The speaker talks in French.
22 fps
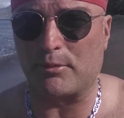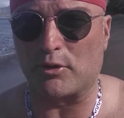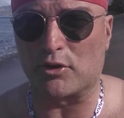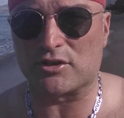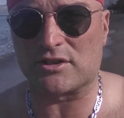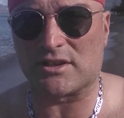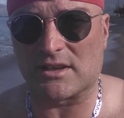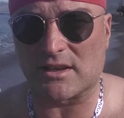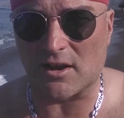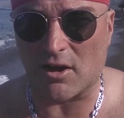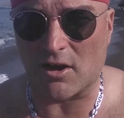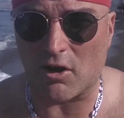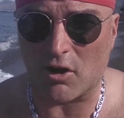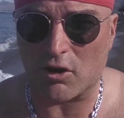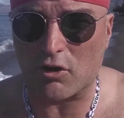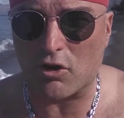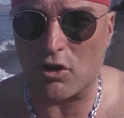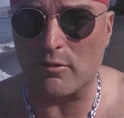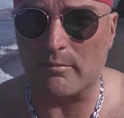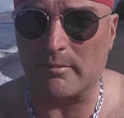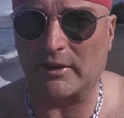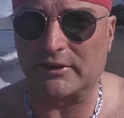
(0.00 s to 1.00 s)
poser en
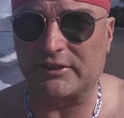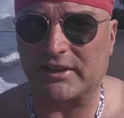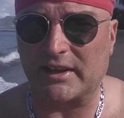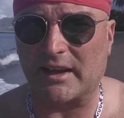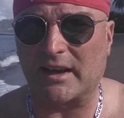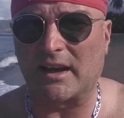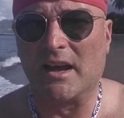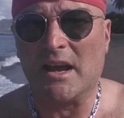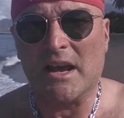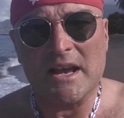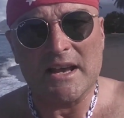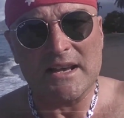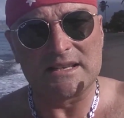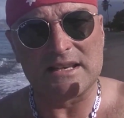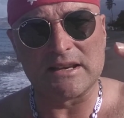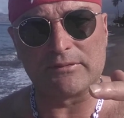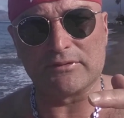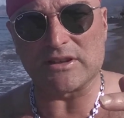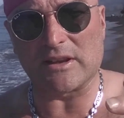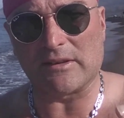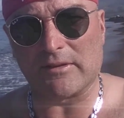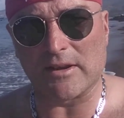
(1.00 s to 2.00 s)
commentaire.
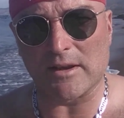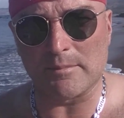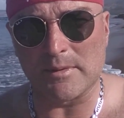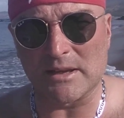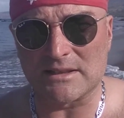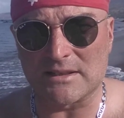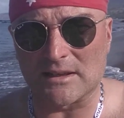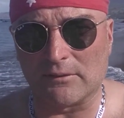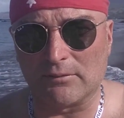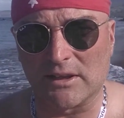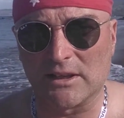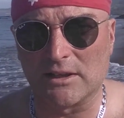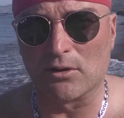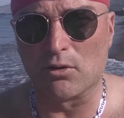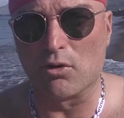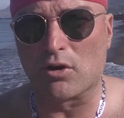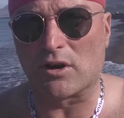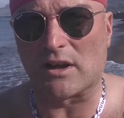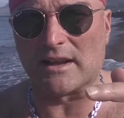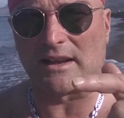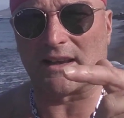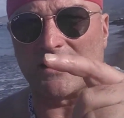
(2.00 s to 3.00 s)
Si vous avez aimé cette
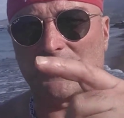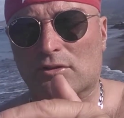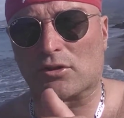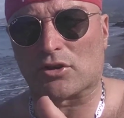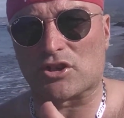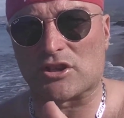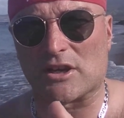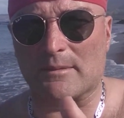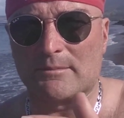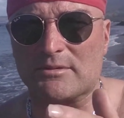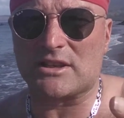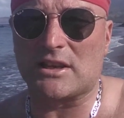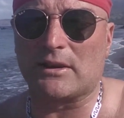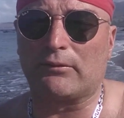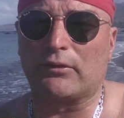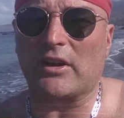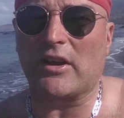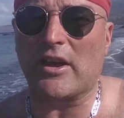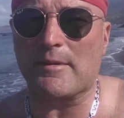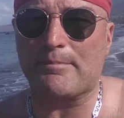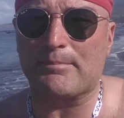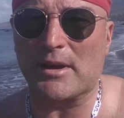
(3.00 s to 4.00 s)
vidéo, cliquez sur j'aime. Si
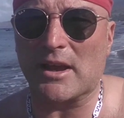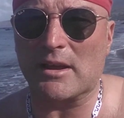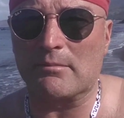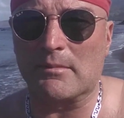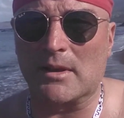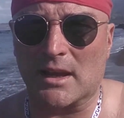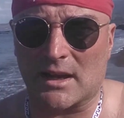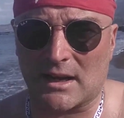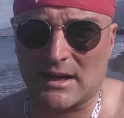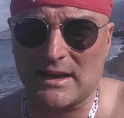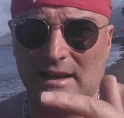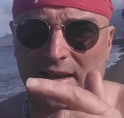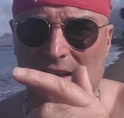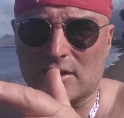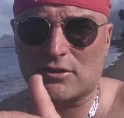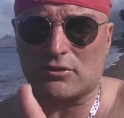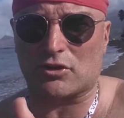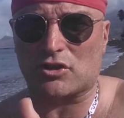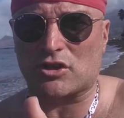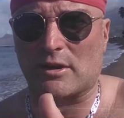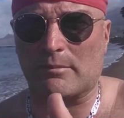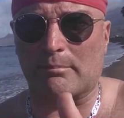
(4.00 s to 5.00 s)
vous n'avez pas aimé, cliquez
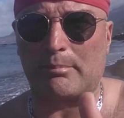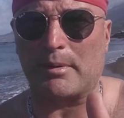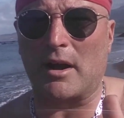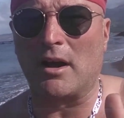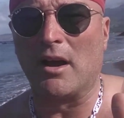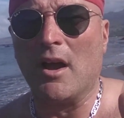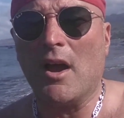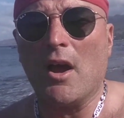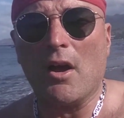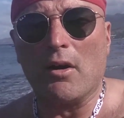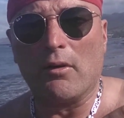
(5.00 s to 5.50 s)
sur j'aime pas.